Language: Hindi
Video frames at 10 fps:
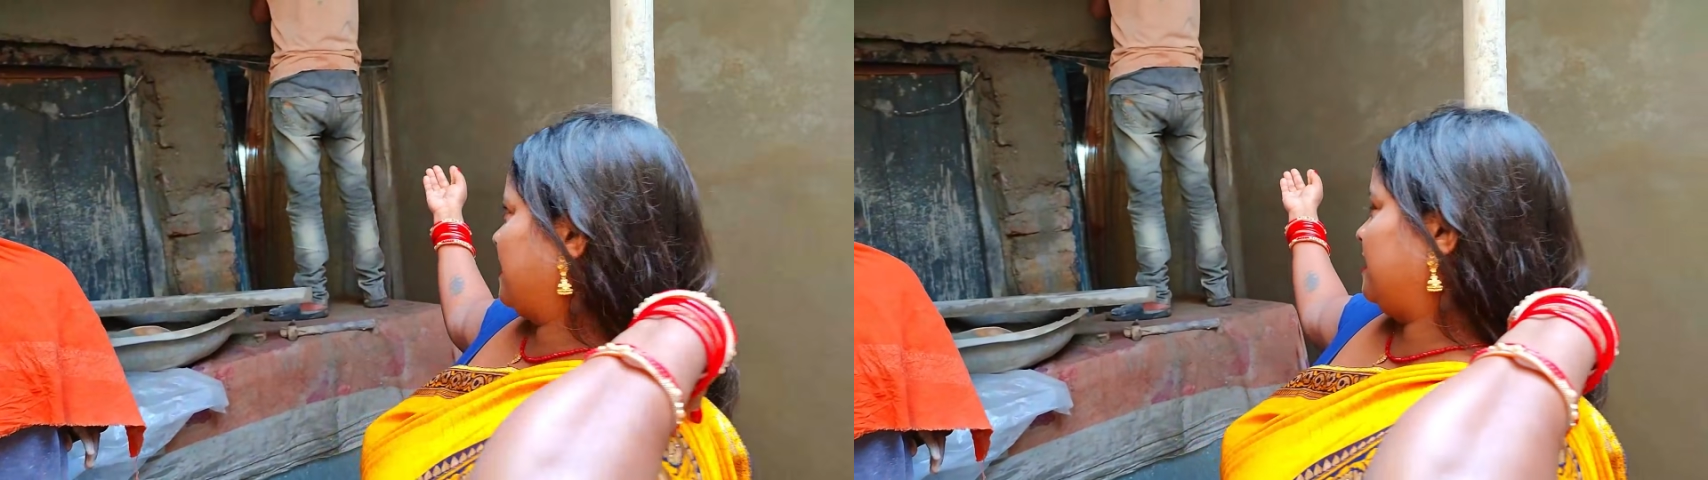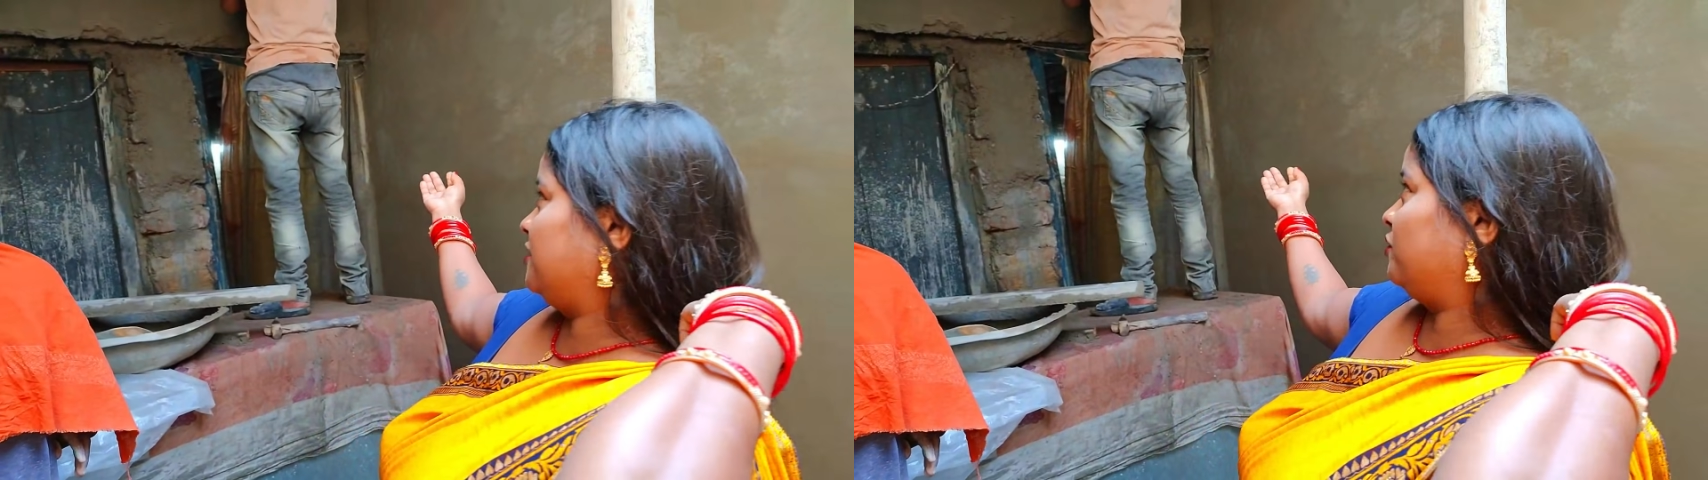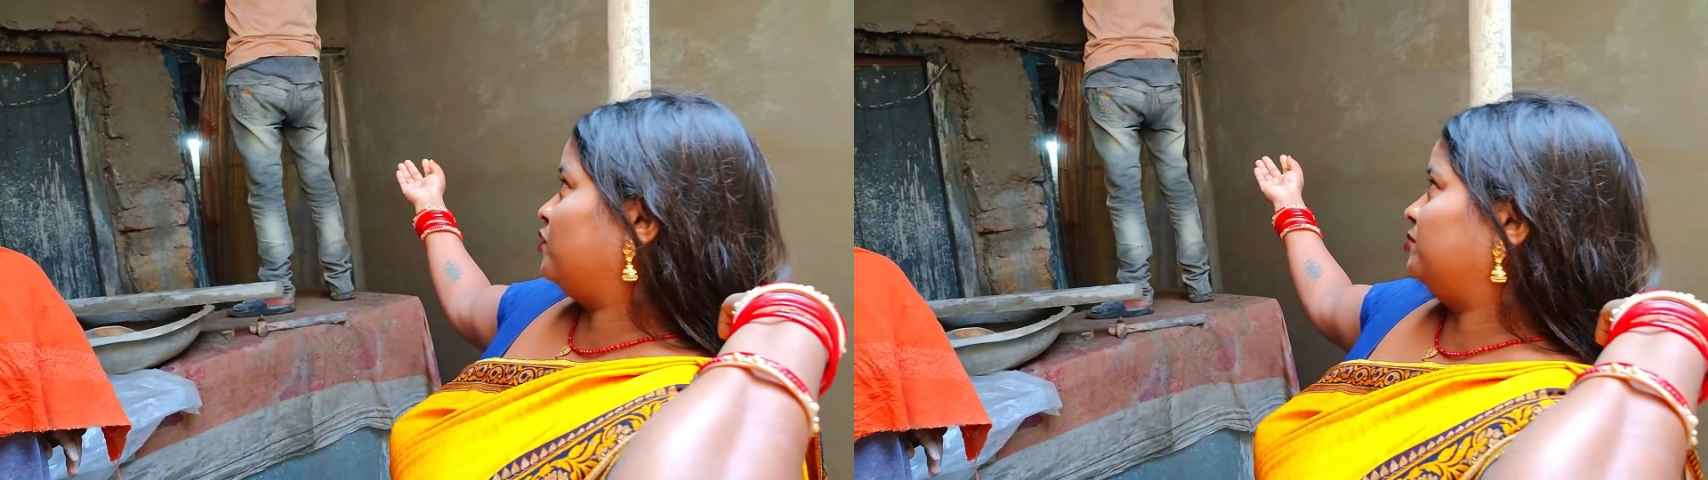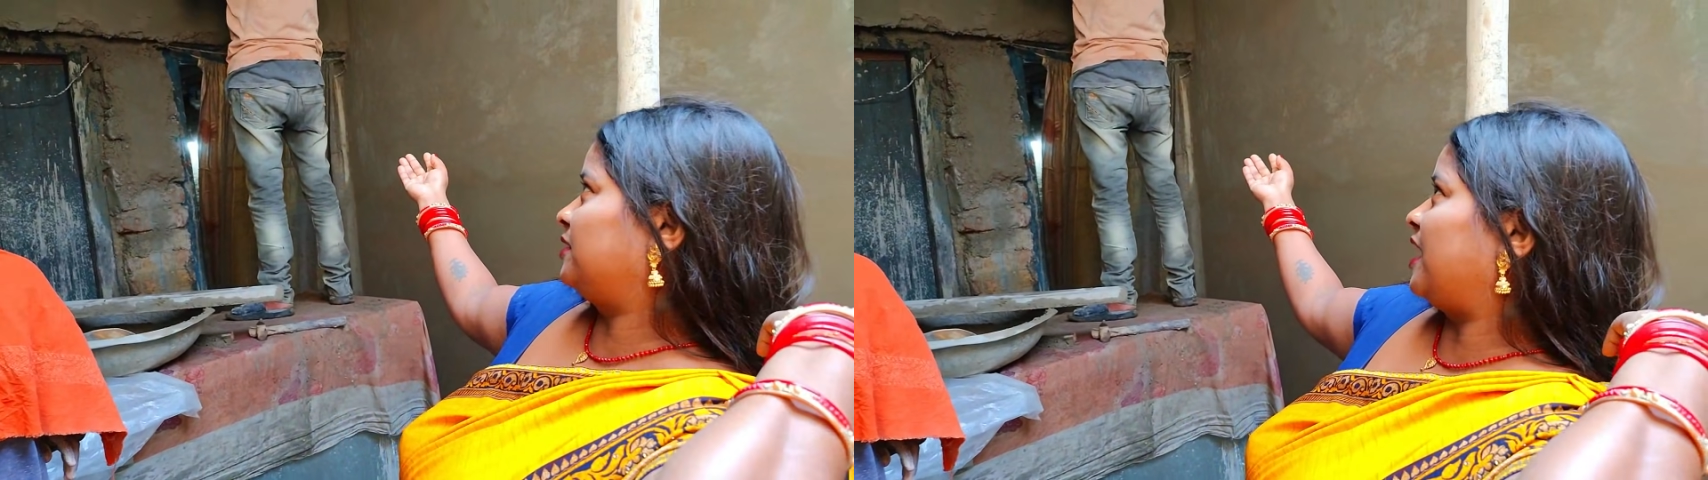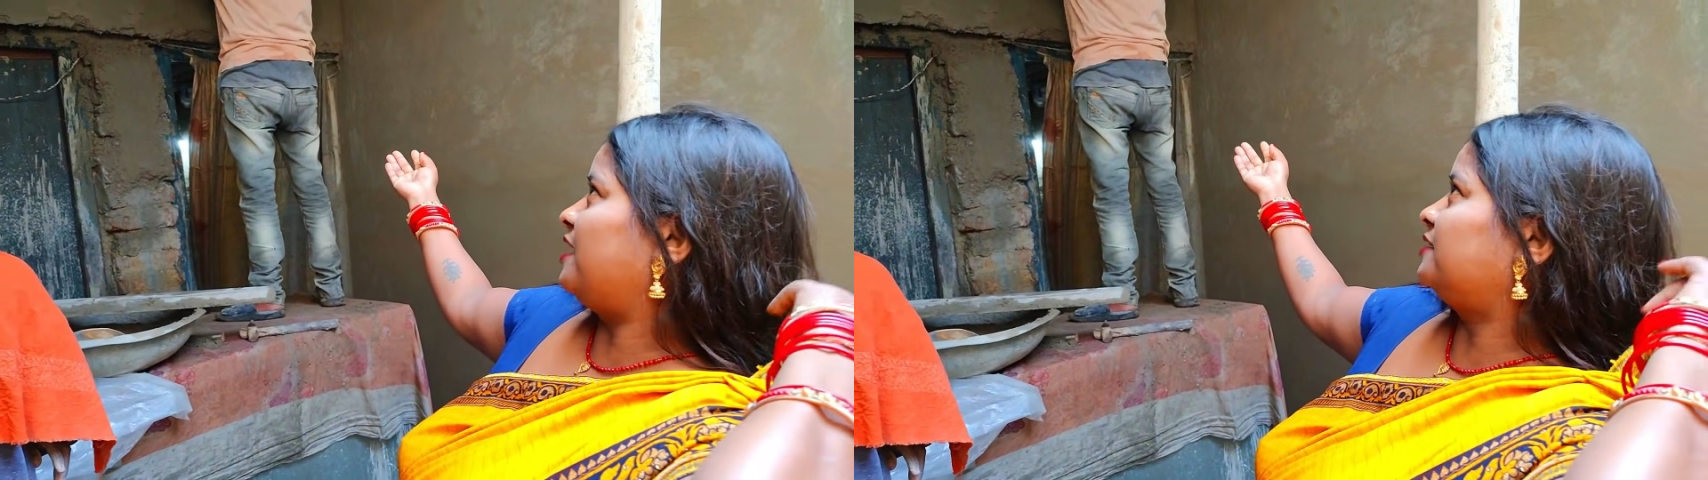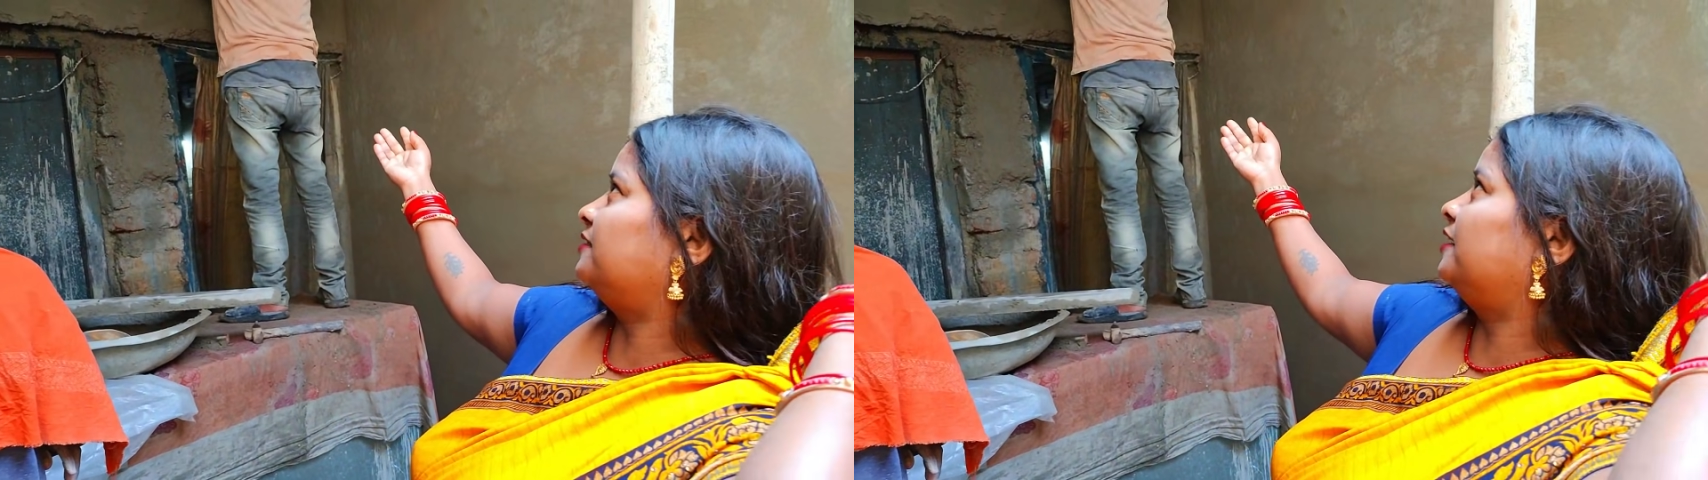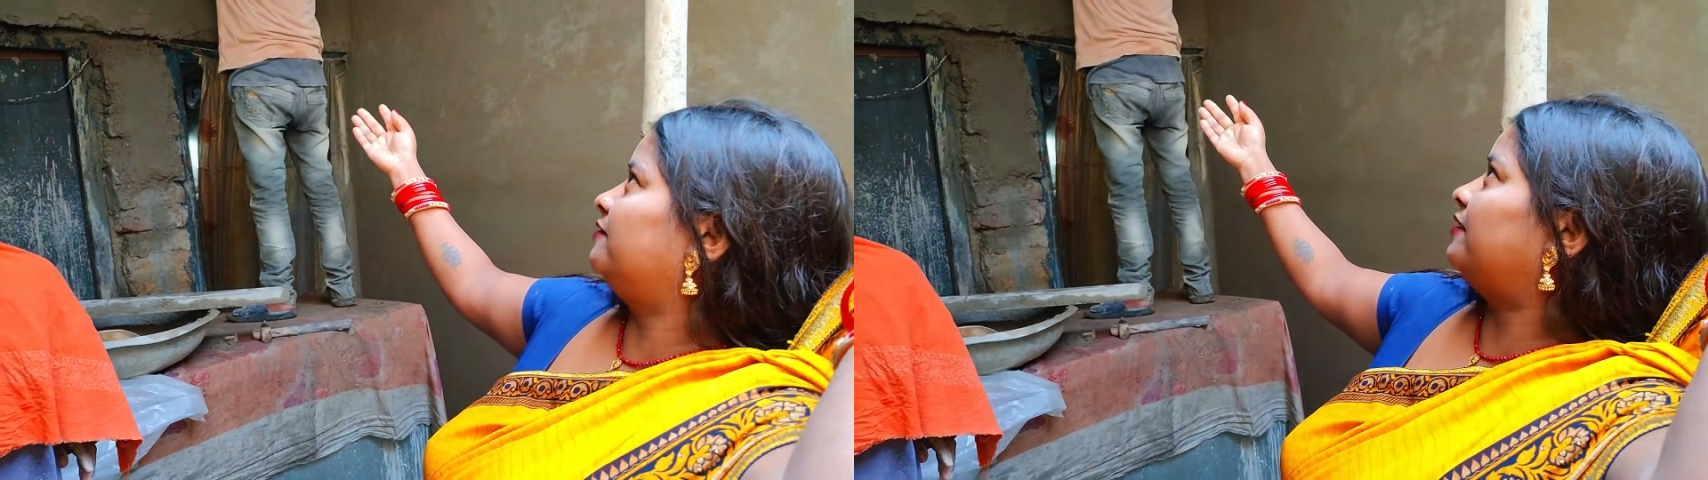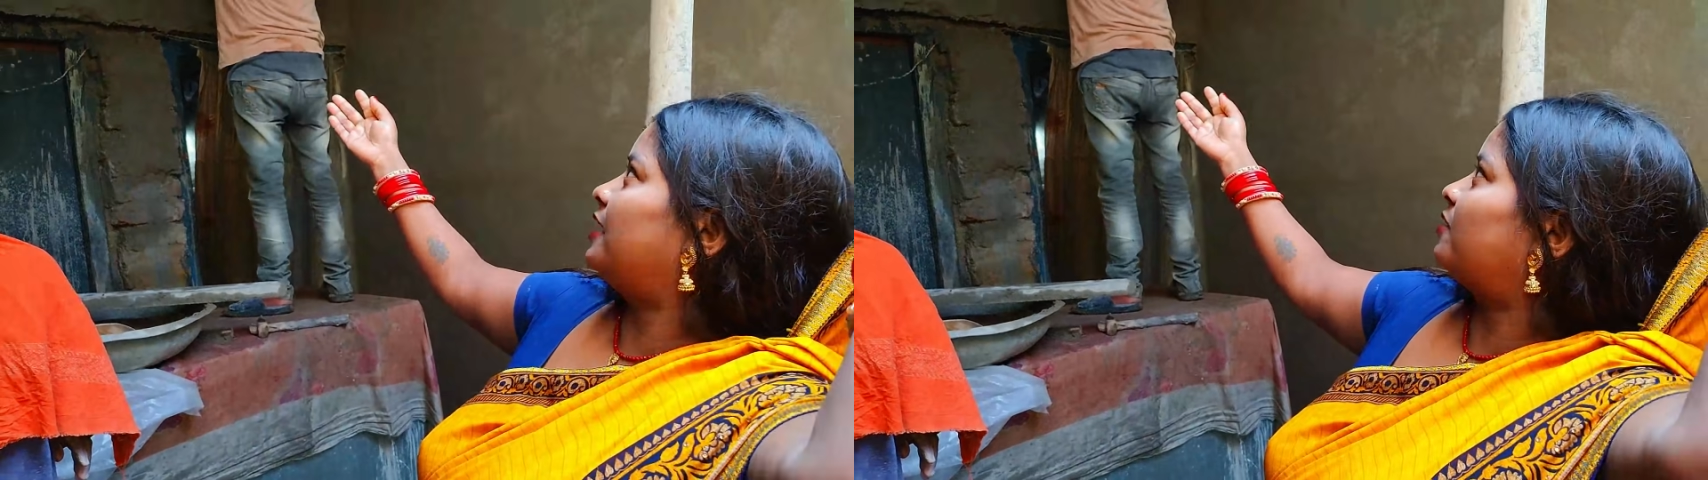ये जो रूम था
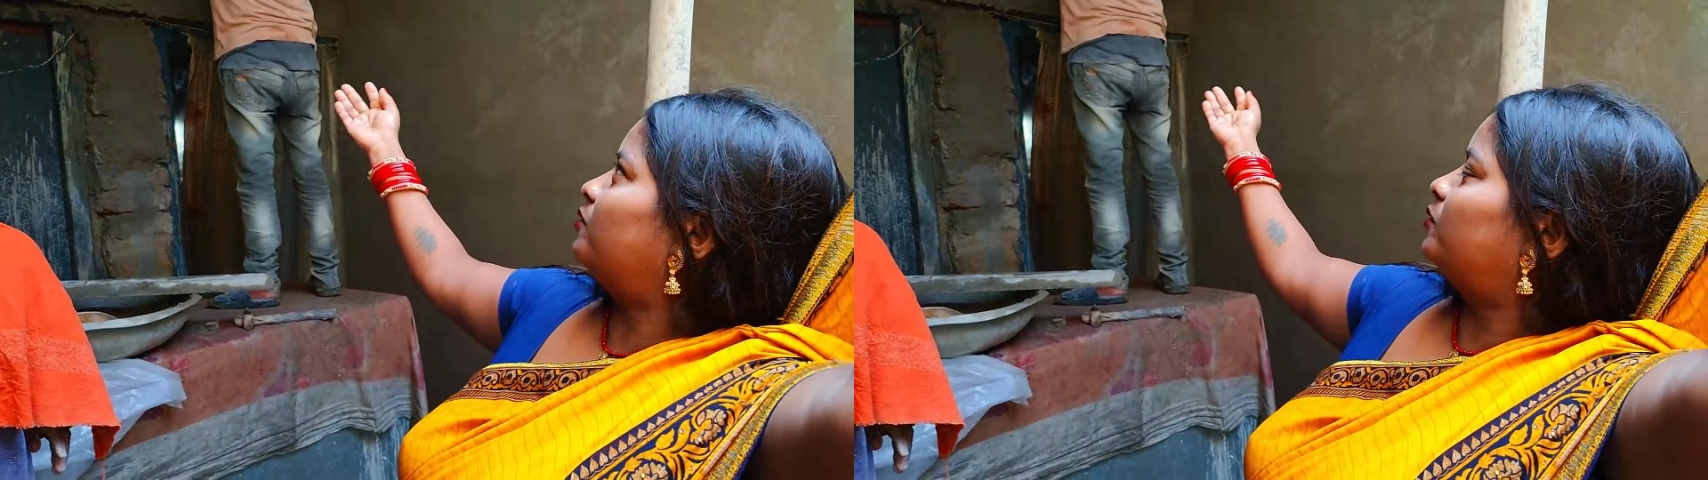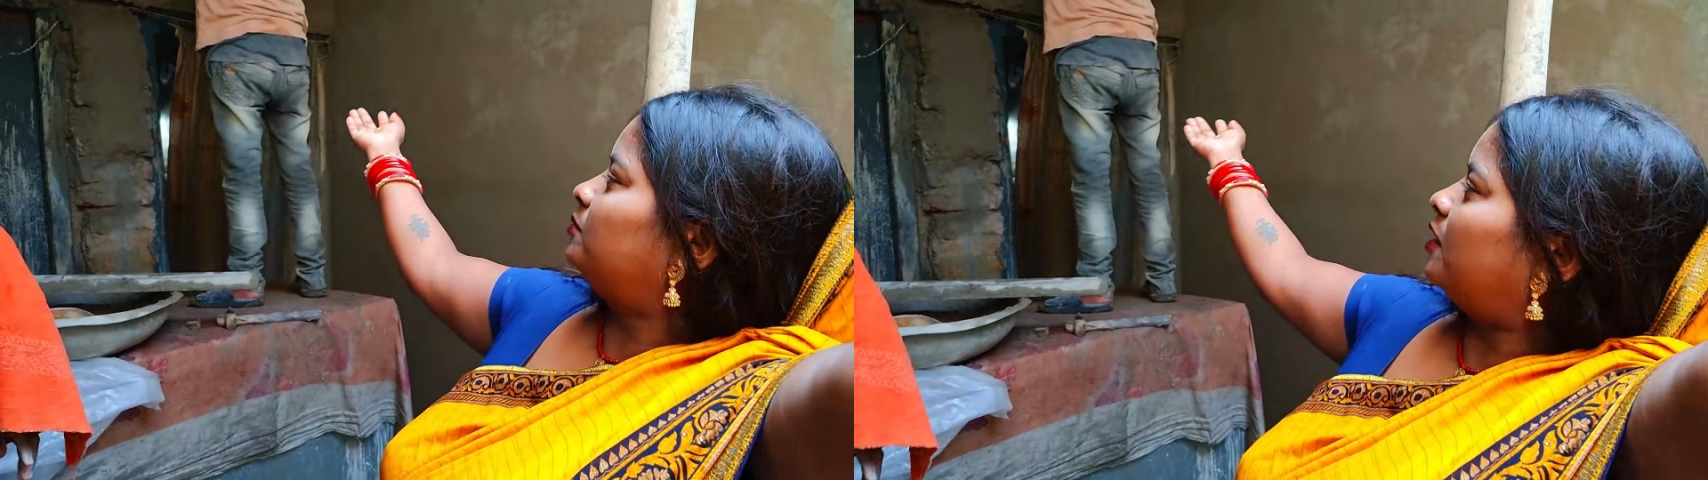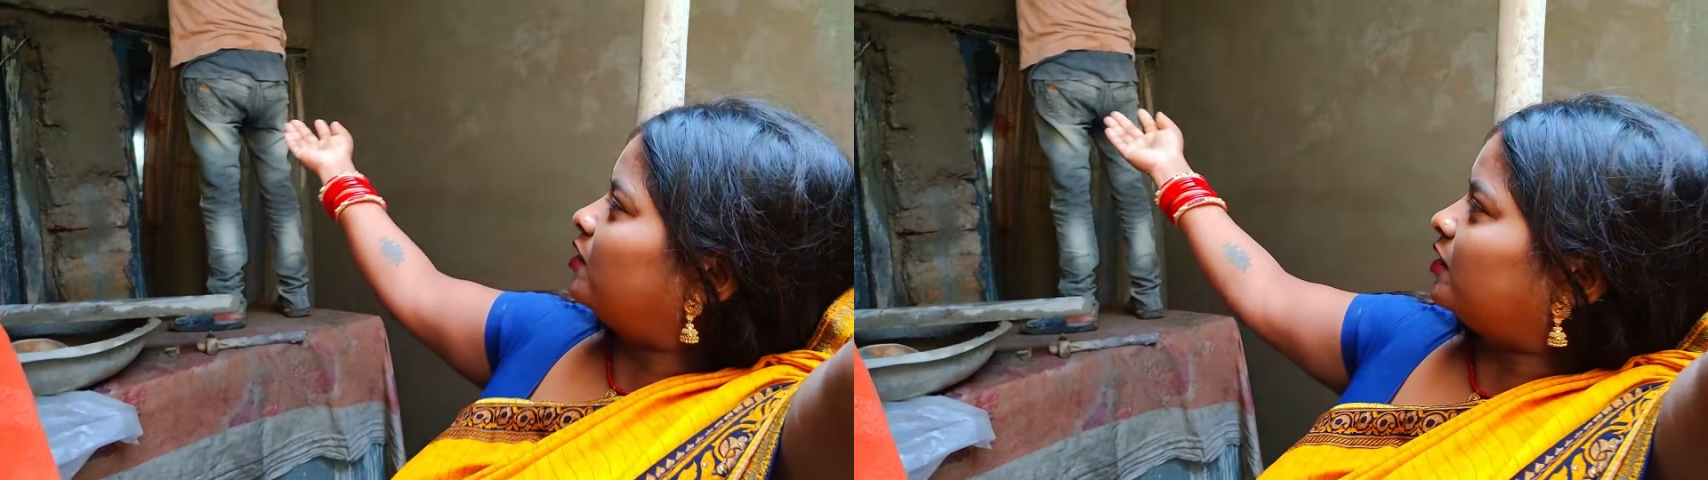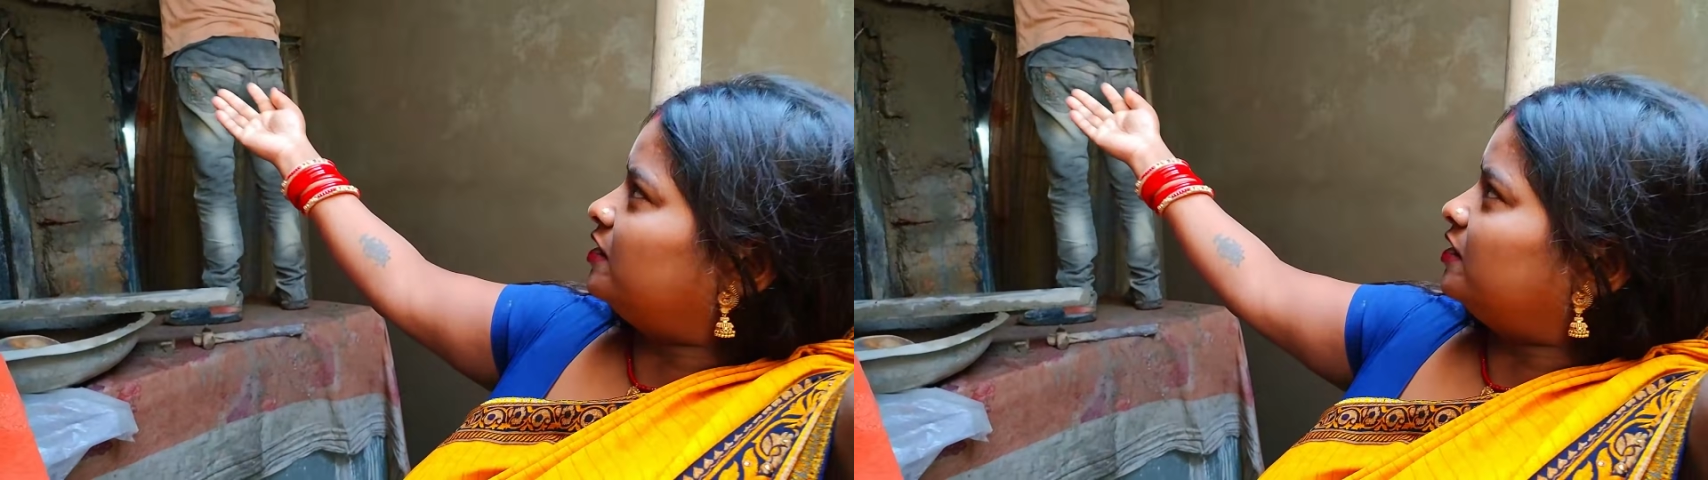ये वाला रूम और